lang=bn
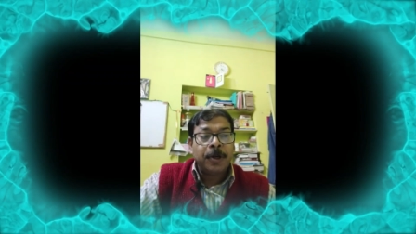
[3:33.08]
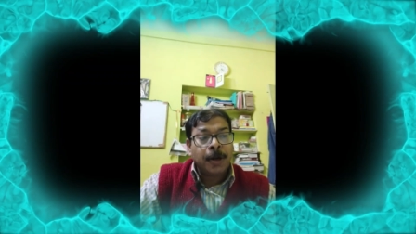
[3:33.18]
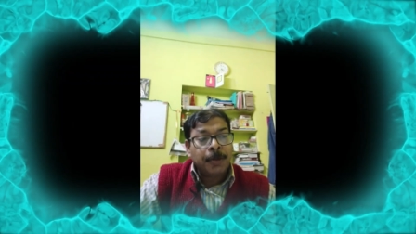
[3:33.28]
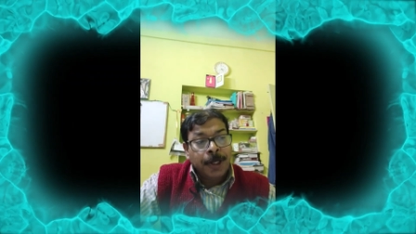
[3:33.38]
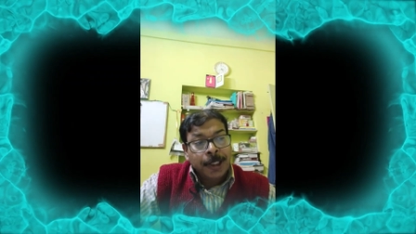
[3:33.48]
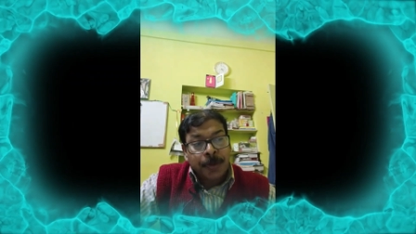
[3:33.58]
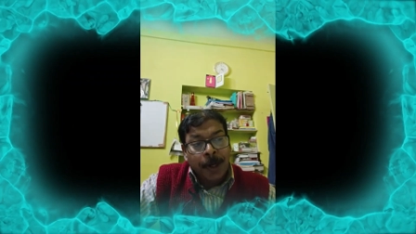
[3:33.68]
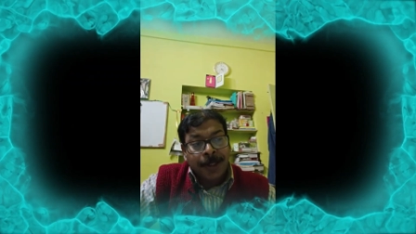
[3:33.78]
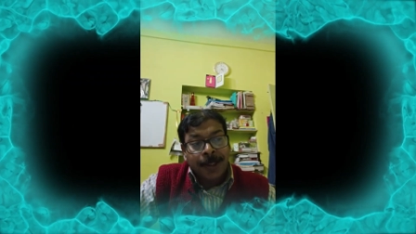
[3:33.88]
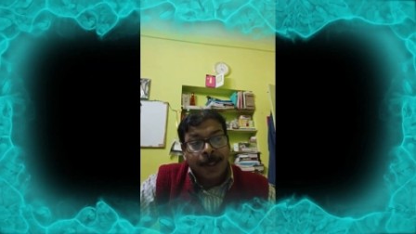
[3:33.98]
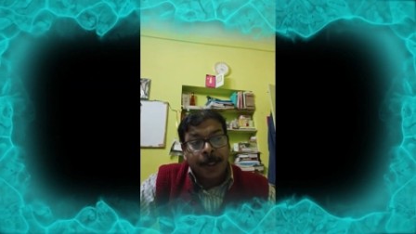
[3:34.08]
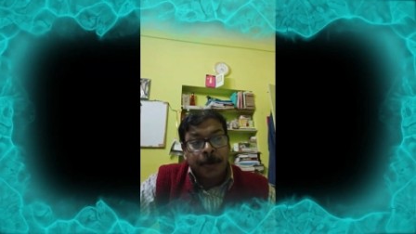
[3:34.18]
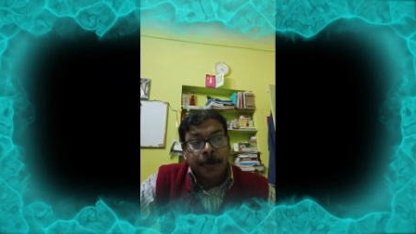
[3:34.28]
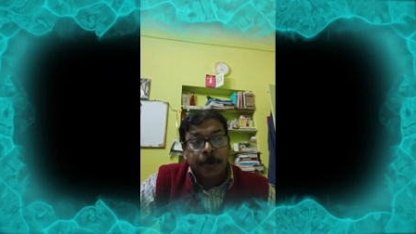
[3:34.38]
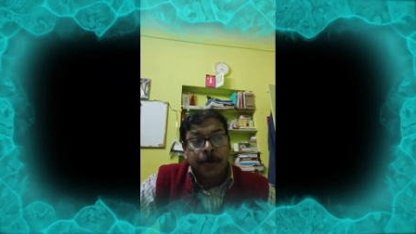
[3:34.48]
ডব্লিউএইচ ওয়ার্ড থাকে
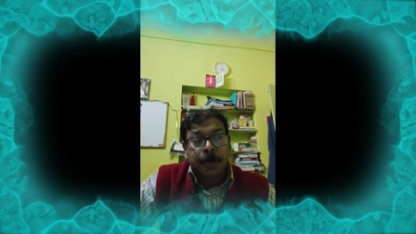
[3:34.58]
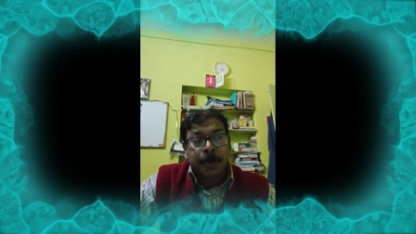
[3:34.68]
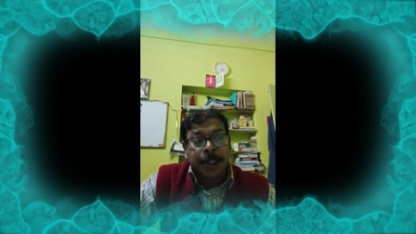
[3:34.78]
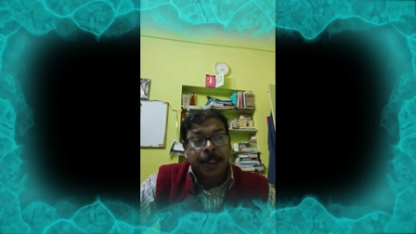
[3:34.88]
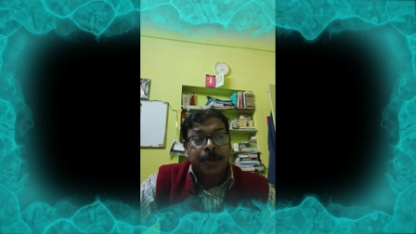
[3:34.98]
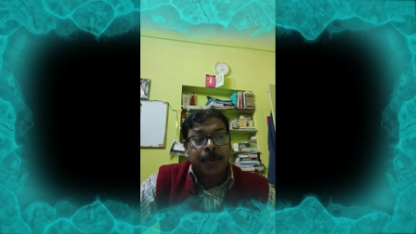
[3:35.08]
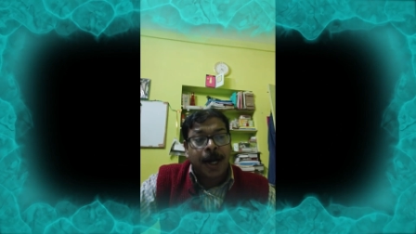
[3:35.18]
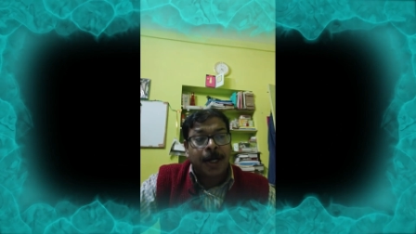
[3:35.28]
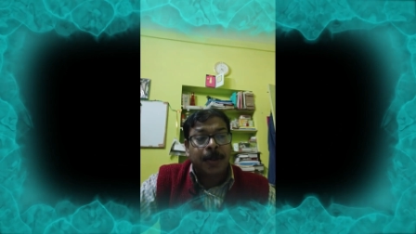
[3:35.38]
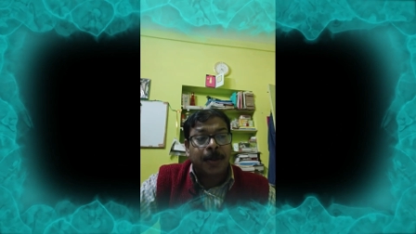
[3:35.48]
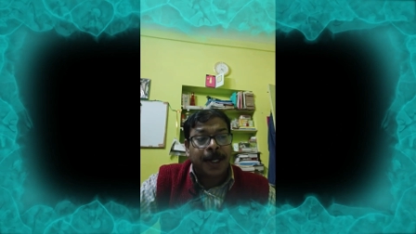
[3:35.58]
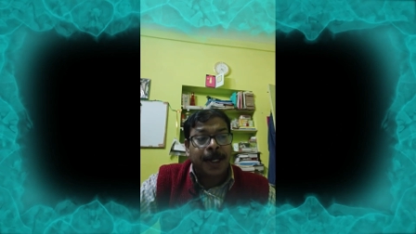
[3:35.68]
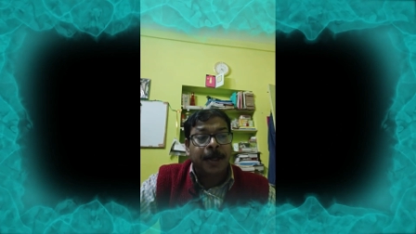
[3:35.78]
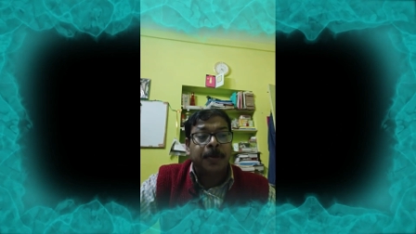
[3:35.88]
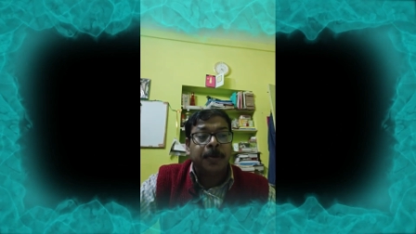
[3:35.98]
হু হুইচ হোয়াট
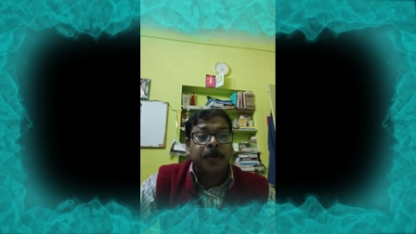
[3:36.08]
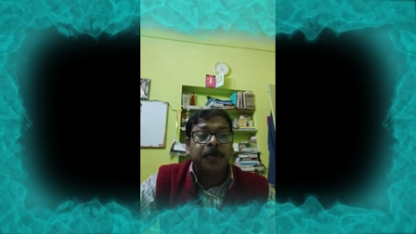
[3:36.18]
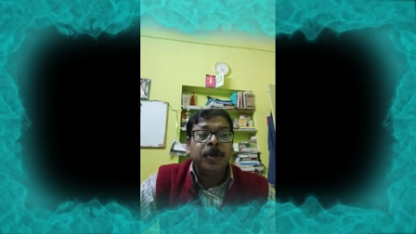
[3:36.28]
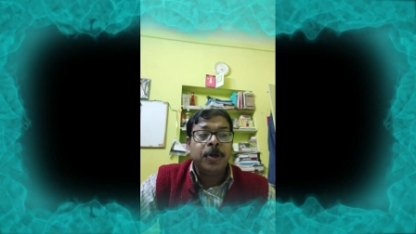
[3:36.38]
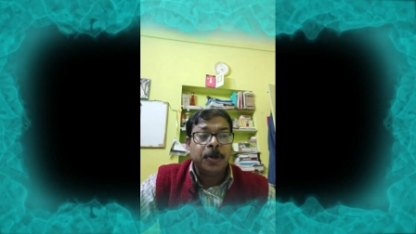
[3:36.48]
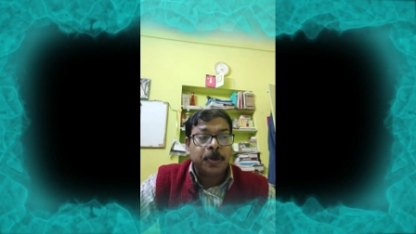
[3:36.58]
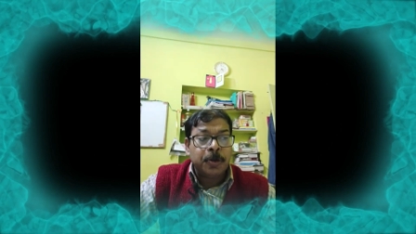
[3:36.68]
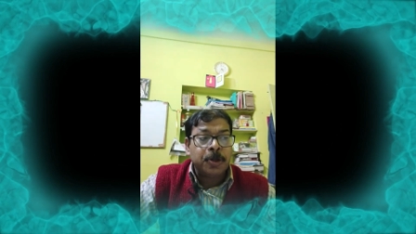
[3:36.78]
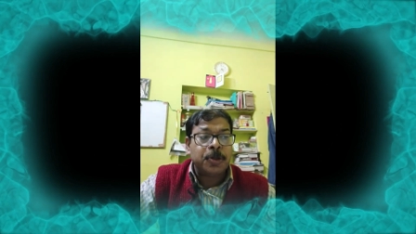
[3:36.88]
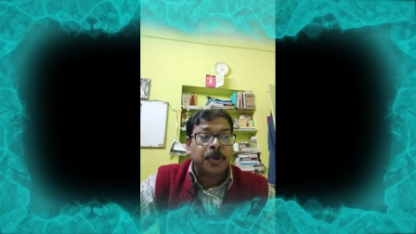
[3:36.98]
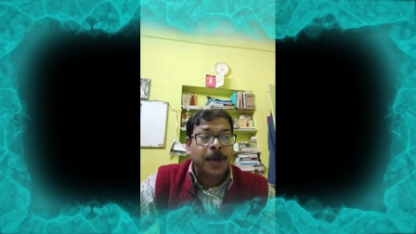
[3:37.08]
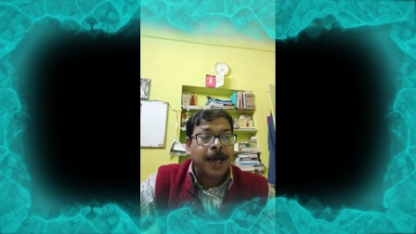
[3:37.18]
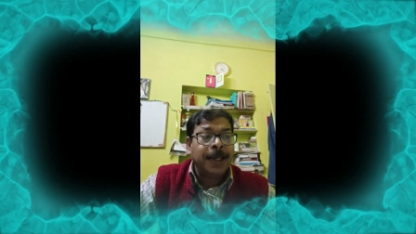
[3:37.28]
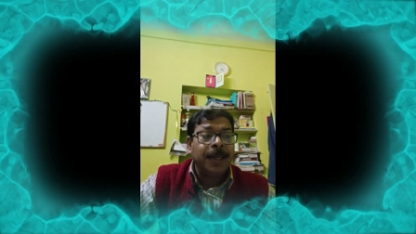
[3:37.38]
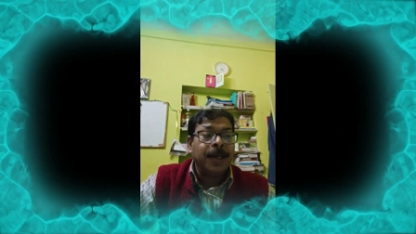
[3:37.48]
হোয়েন হুম হুজ
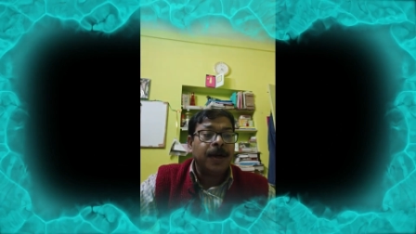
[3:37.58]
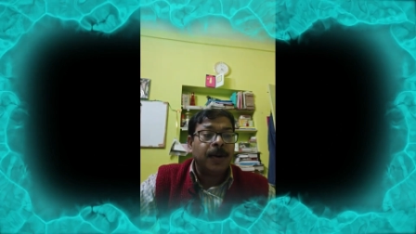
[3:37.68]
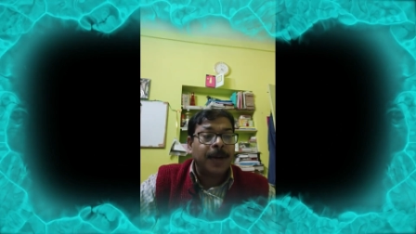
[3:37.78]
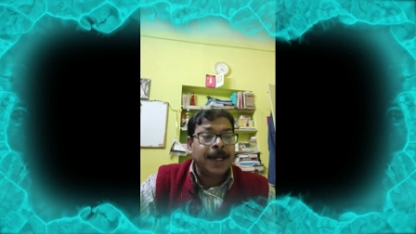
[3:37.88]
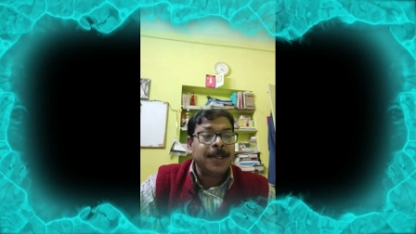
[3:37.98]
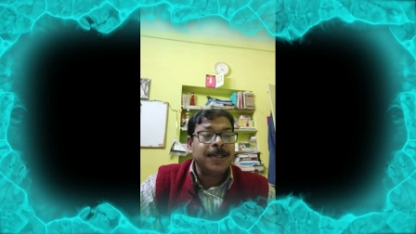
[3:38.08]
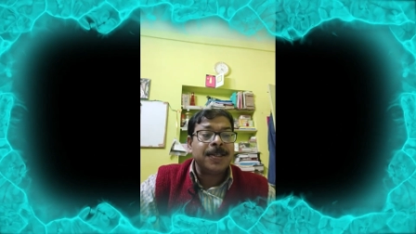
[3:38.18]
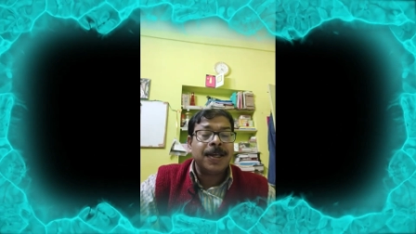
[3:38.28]
হোয়াই হোয়েন্স